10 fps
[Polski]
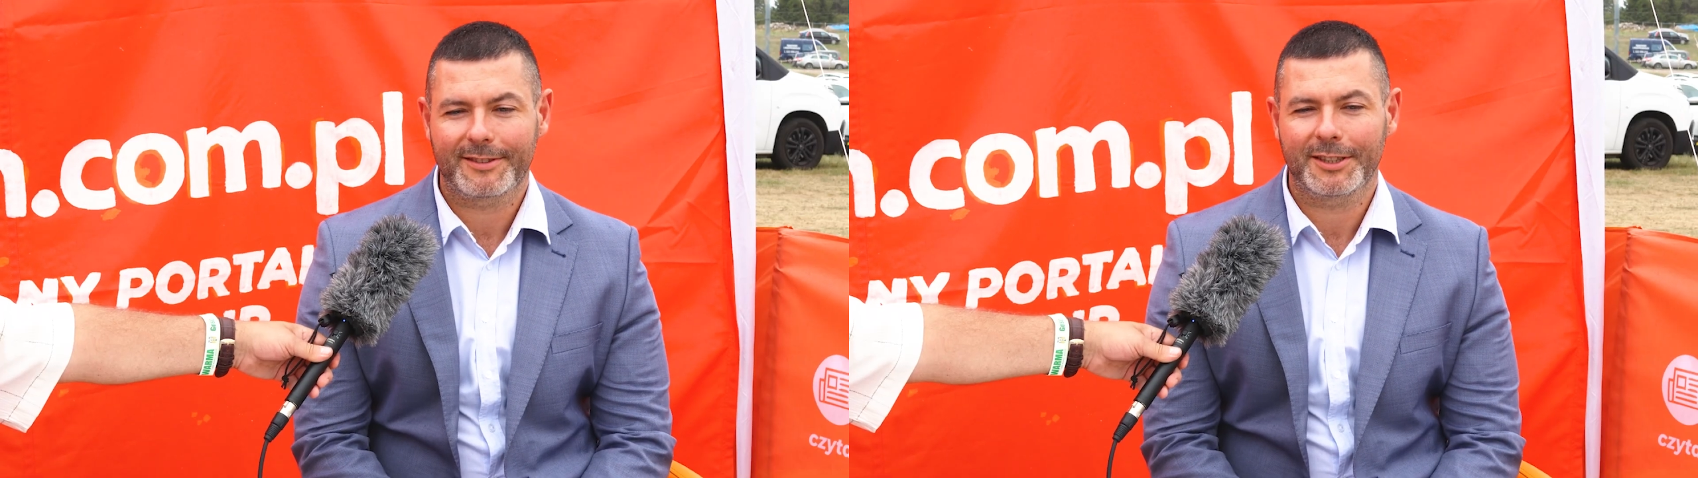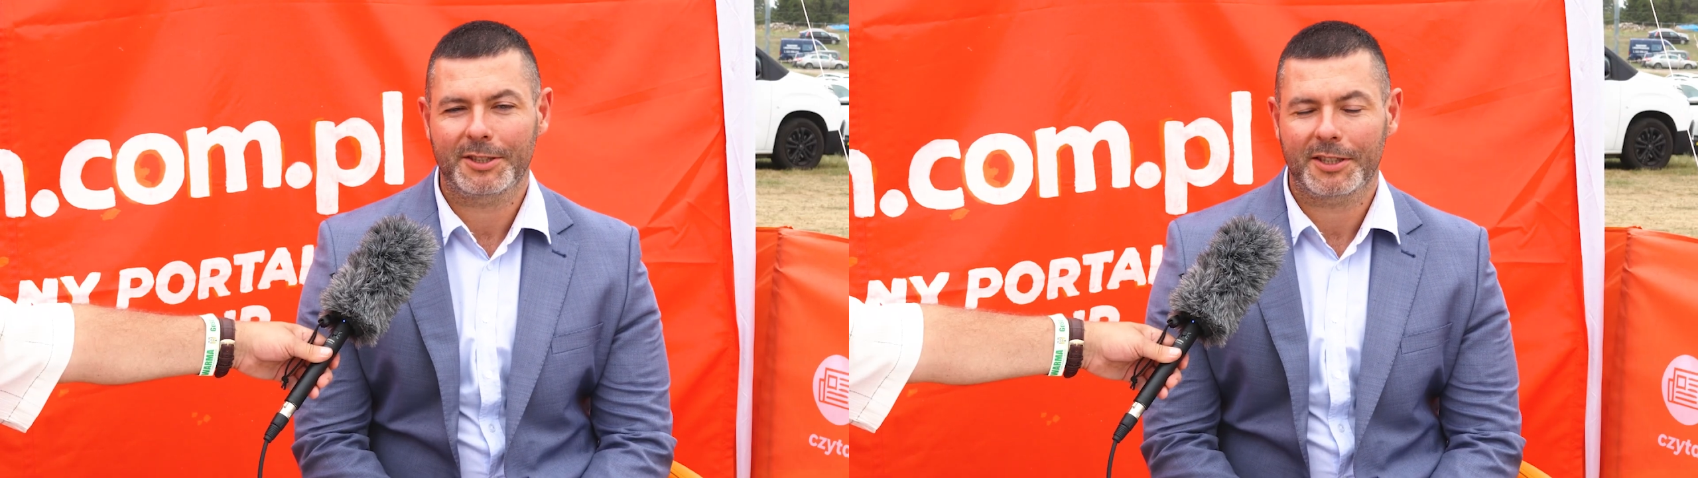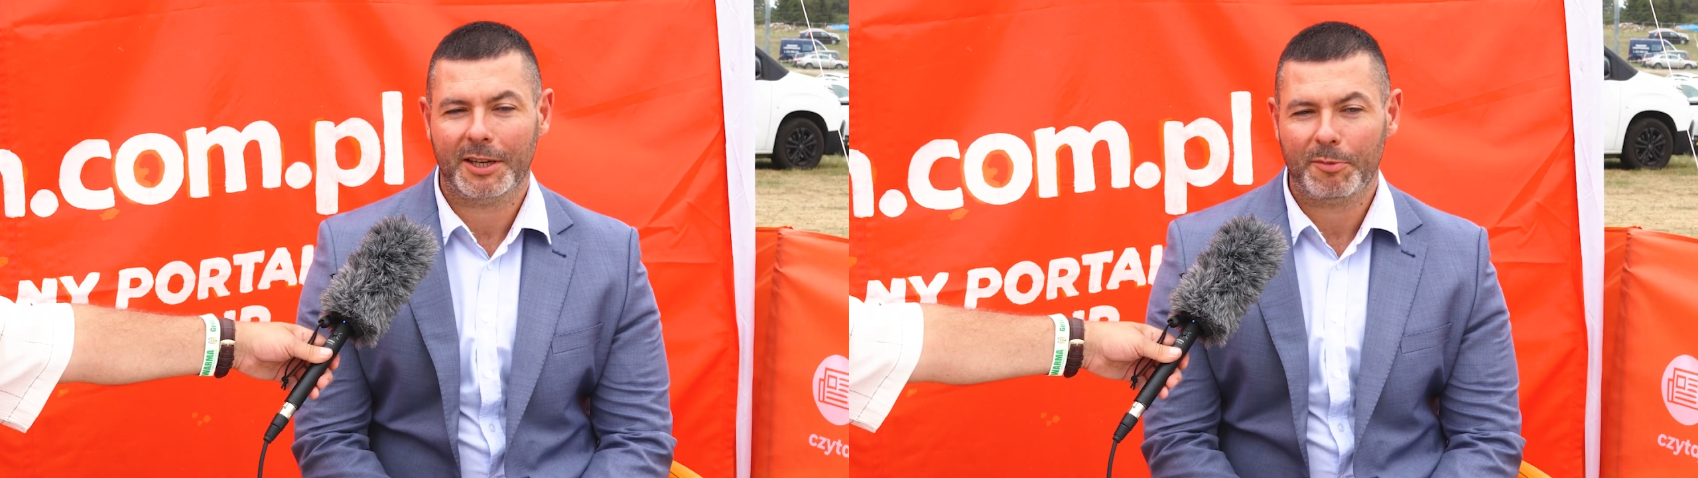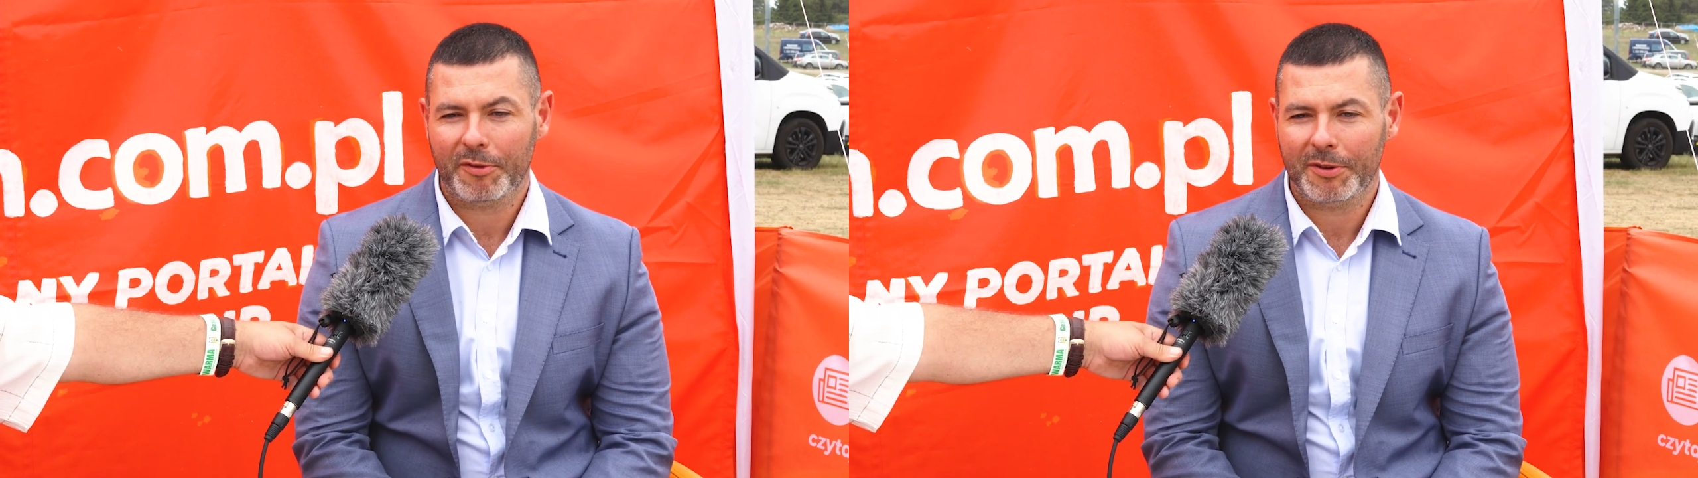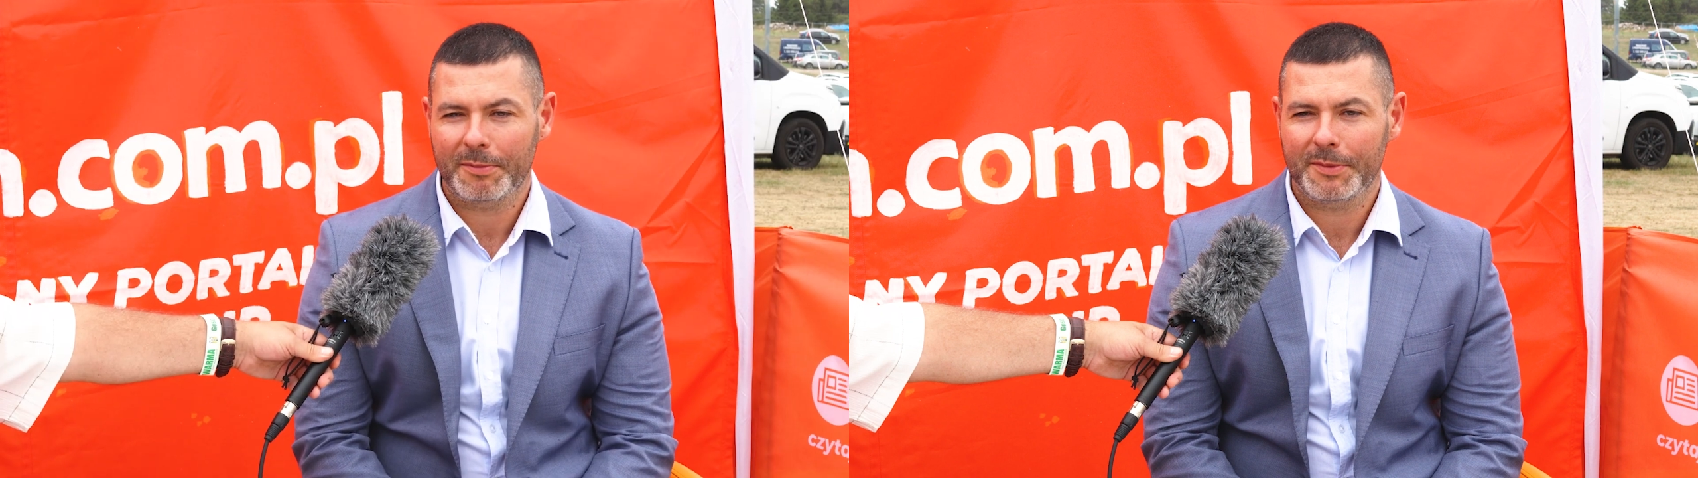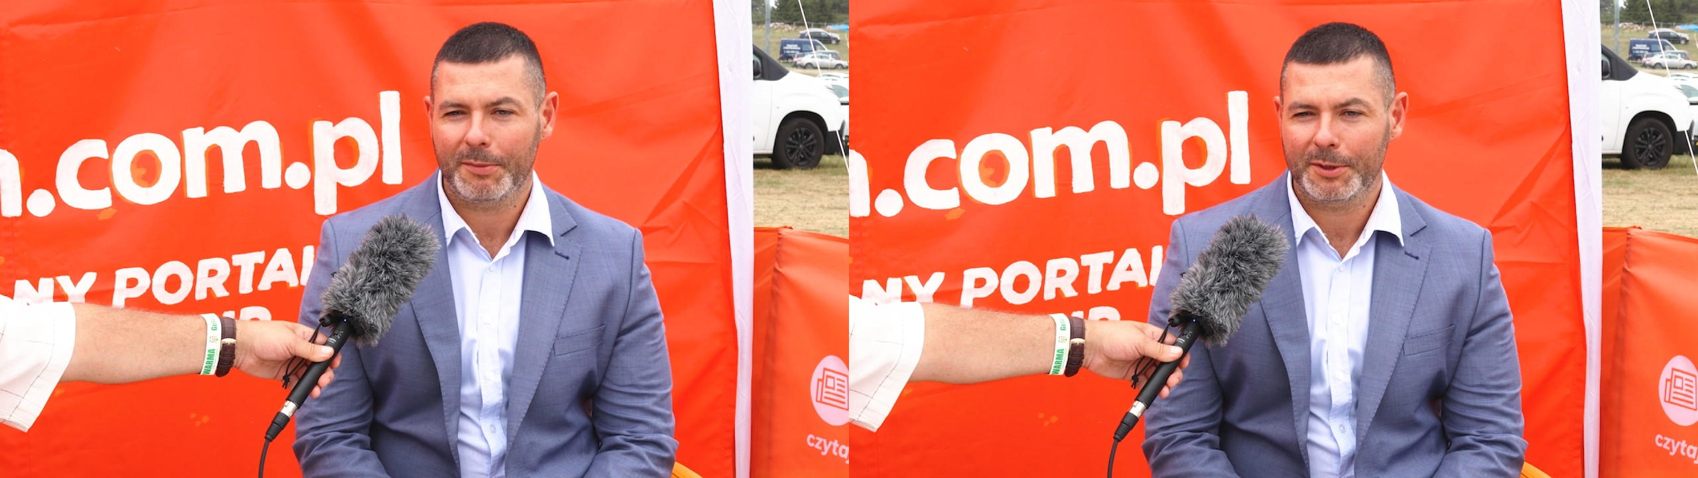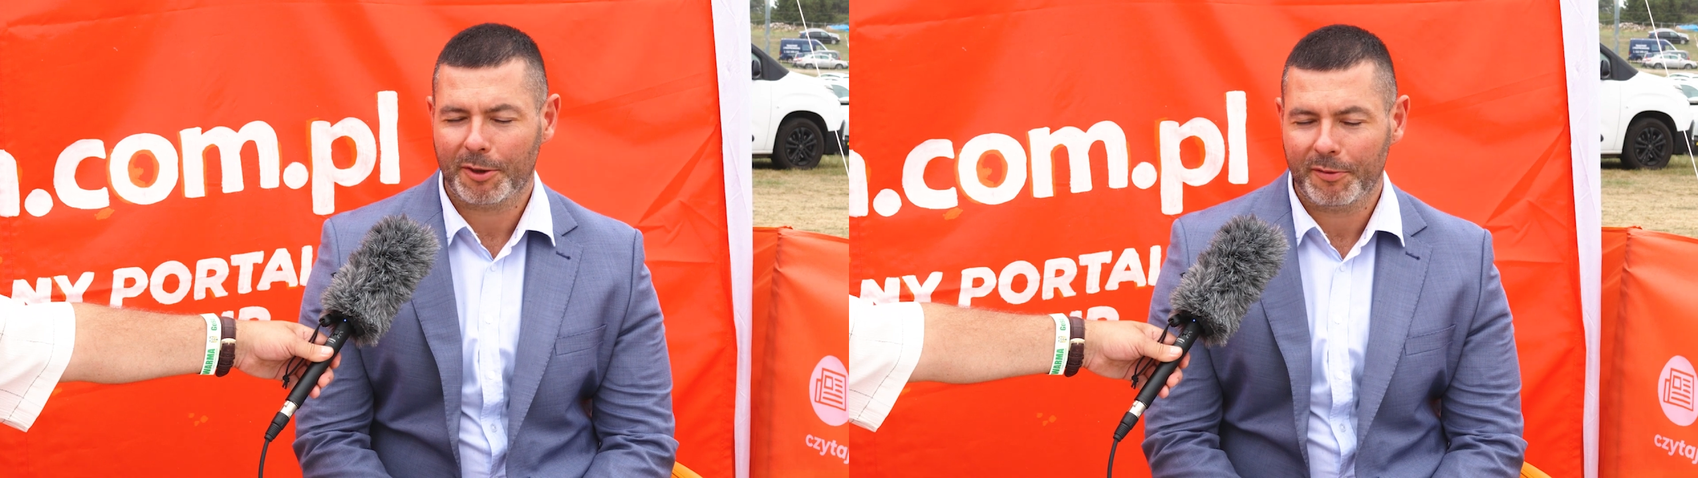że tak powiem, nie być